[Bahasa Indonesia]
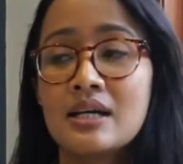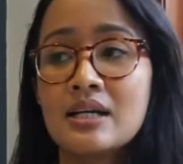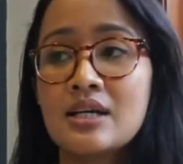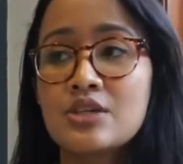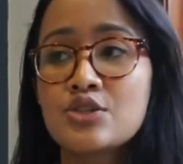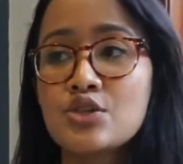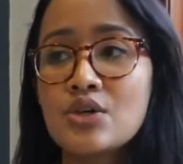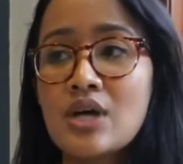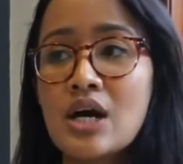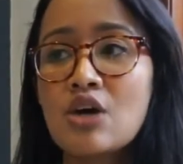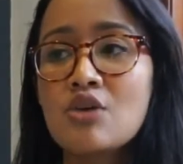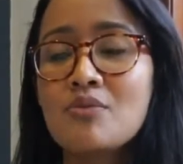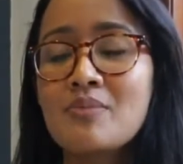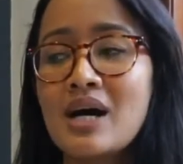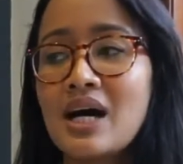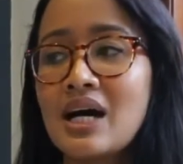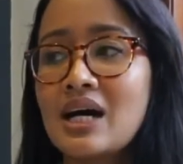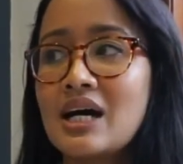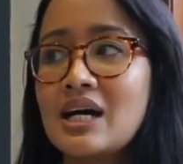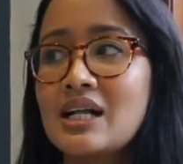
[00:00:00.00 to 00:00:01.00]
Dan juga aku
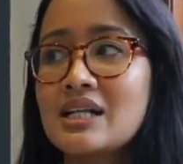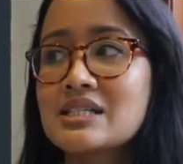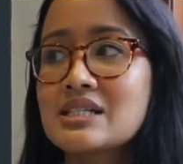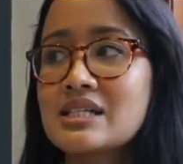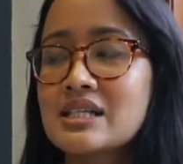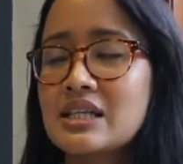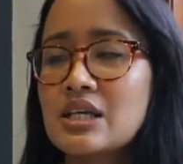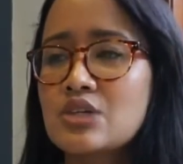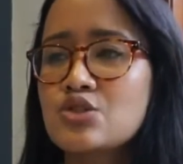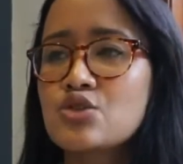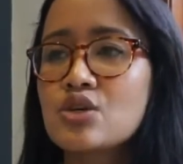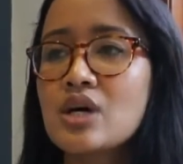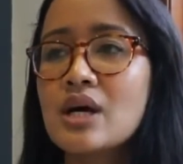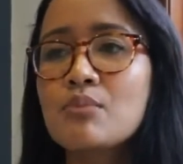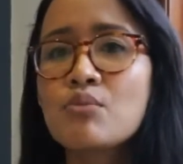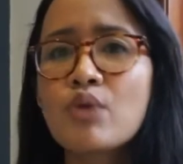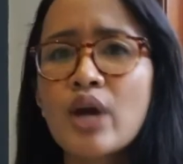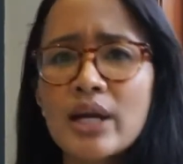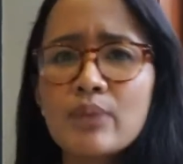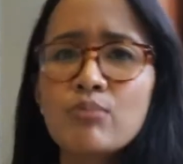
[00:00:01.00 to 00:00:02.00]
bakal cerita
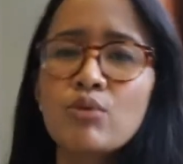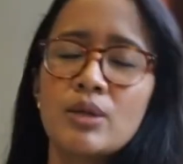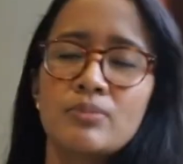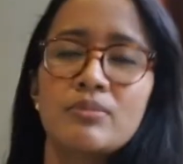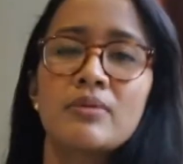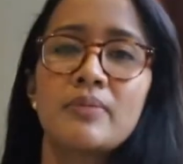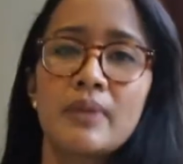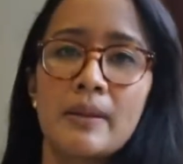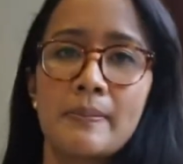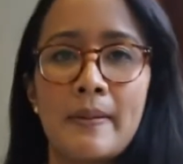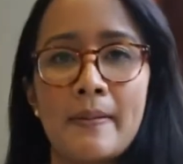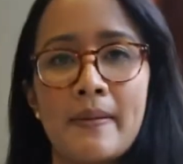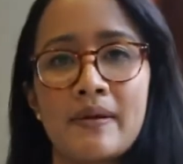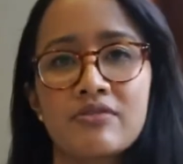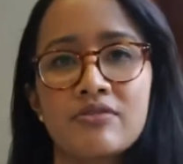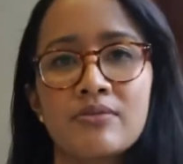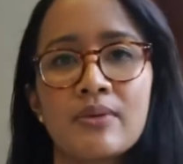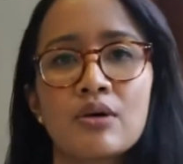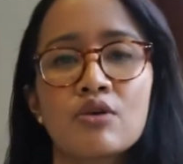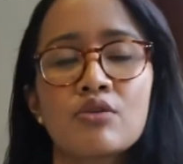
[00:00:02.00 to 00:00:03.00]
juga mungkin buat beberapa
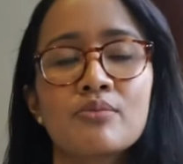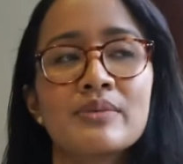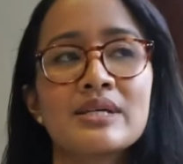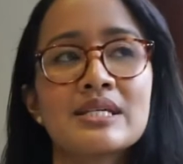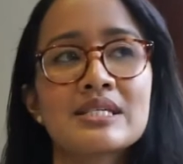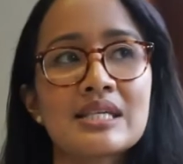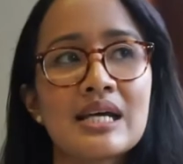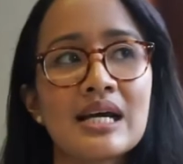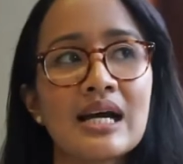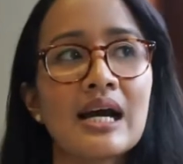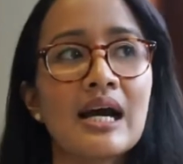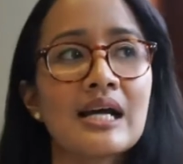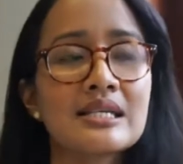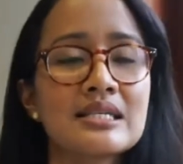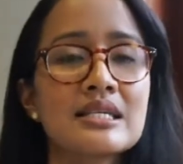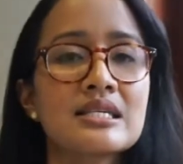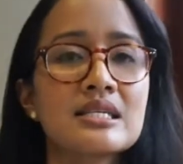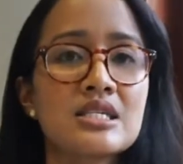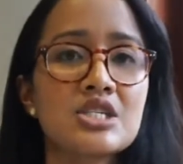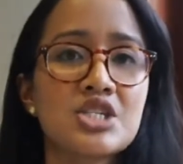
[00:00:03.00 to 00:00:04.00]
parfum aku bisa
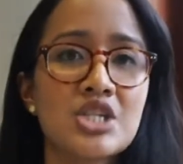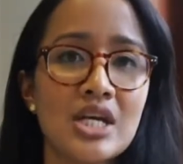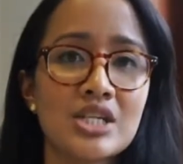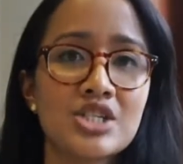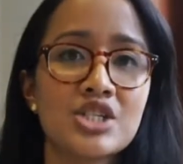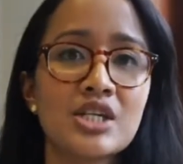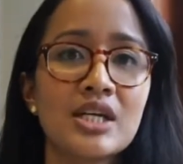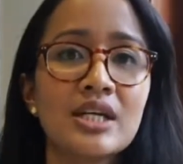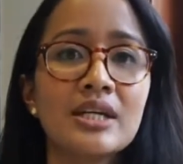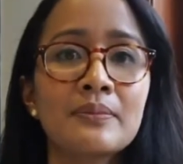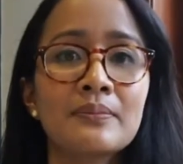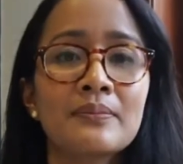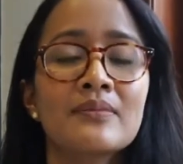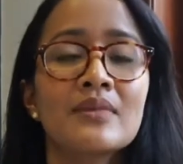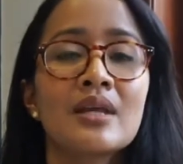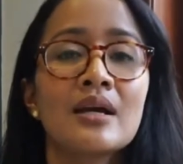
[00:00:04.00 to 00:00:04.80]
kasih suggestion